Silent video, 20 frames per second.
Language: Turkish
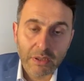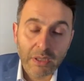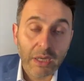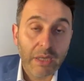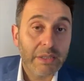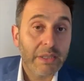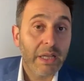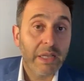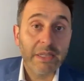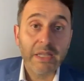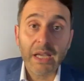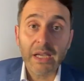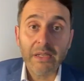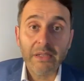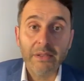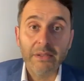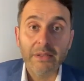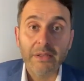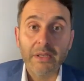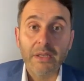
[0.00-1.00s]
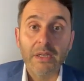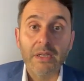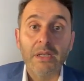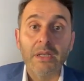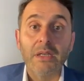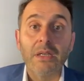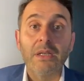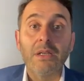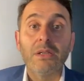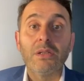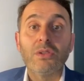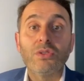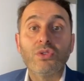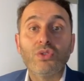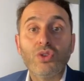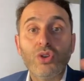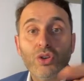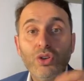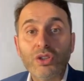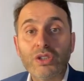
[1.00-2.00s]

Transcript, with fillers: Neden? Çünkü